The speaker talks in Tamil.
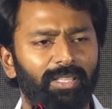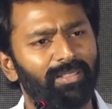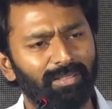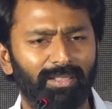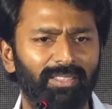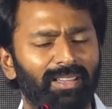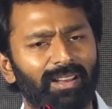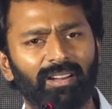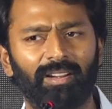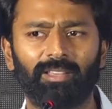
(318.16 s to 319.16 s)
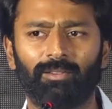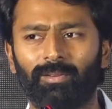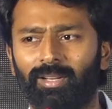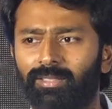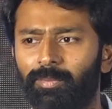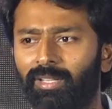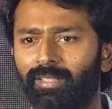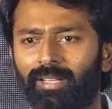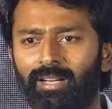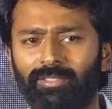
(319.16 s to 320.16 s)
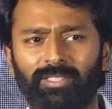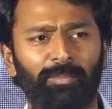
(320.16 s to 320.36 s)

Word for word: இது இது எல்லா நடிகர்களும் கற்றுப்பாங்க நான் வந்து